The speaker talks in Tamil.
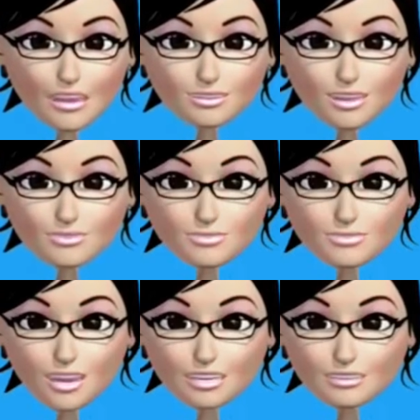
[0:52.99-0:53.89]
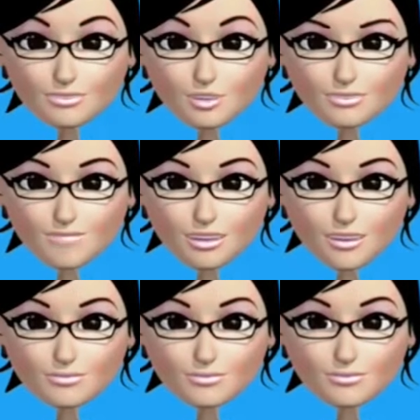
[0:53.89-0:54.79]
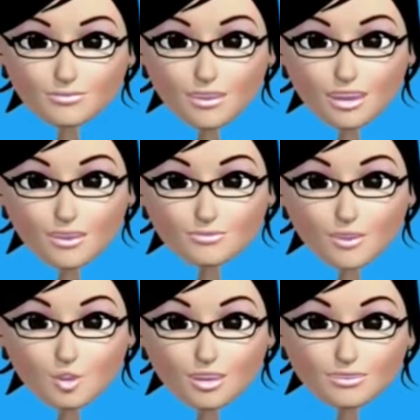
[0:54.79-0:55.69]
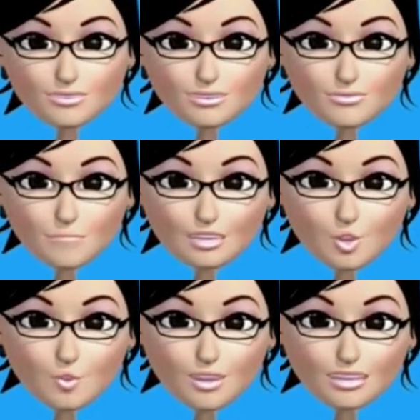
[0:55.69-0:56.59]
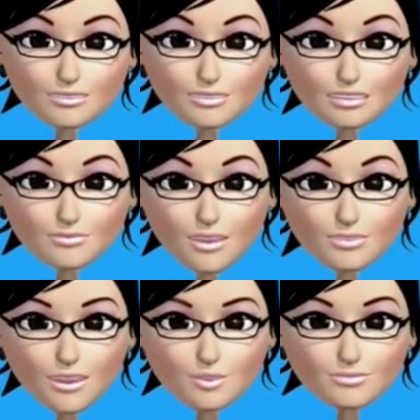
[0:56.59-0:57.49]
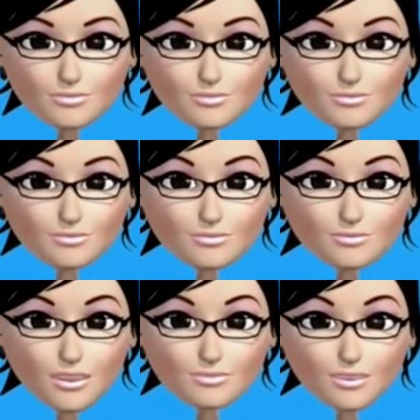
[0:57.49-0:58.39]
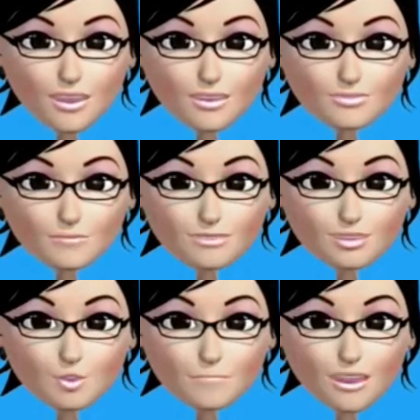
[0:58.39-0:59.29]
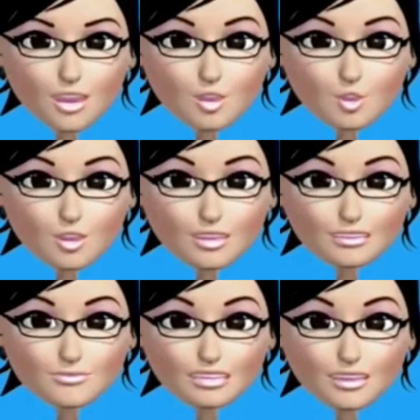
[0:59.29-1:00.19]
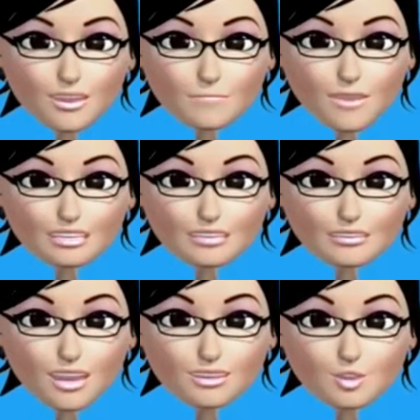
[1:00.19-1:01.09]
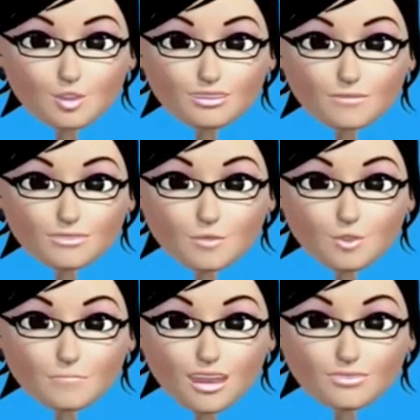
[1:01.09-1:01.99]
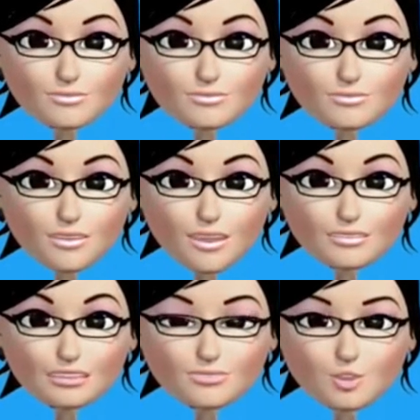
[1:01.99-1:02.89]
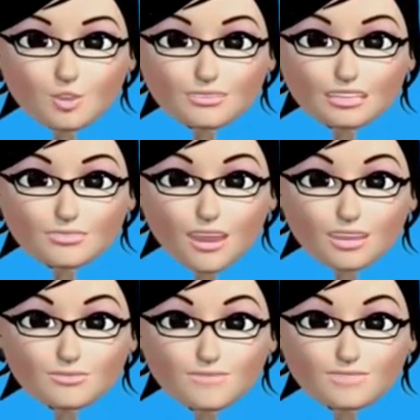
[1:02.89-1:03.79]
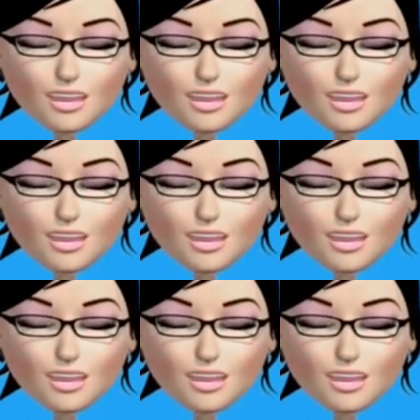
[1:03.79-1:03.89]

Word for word: இப்பொழுது பூமியை மூடியிருந்த தண்ணீர்களை தேவன் ஓரிடத்தில் சேர்த்தார் தேவன் பூமியை வெட்டாந்தர என்றும் பெருங்கடல்கள் என்றும் பிரித்தார்